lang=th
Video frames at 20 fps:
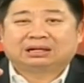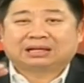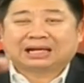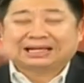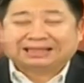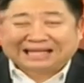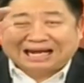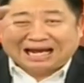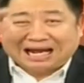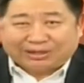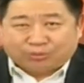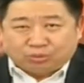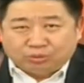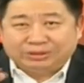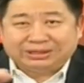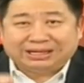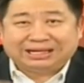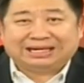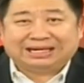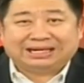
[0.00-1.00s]
ถ้าตลาด
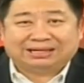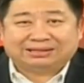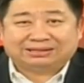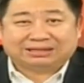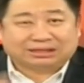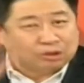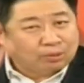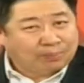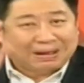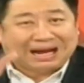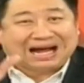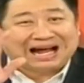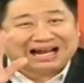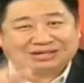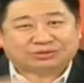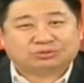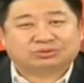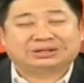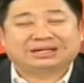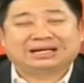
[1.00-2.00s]
หุ้นดีจะต้องผ่า
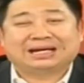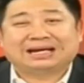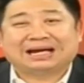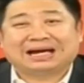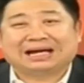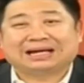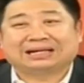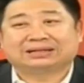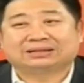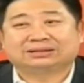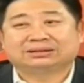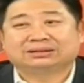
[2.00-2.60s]
นจุดนี้ให้ได้